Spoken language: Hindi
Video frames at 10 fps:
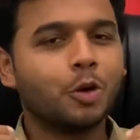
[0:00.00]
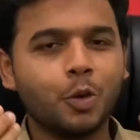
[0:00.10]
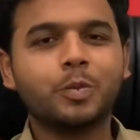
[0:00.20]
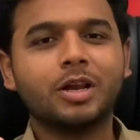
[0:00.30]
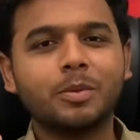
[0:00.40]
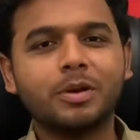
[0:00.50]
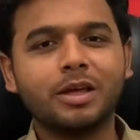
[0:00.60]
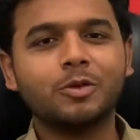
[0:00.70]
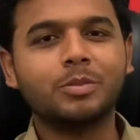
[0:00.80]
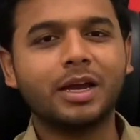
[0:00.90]
ओपनर
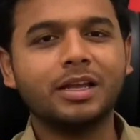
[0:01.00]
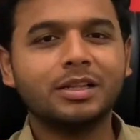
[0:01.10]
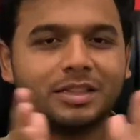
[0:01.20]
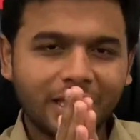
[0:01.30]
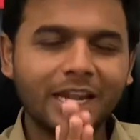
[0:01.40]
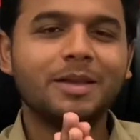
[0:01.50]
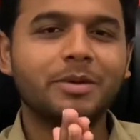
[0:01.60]
प्लेयर हूँ भाई तेरी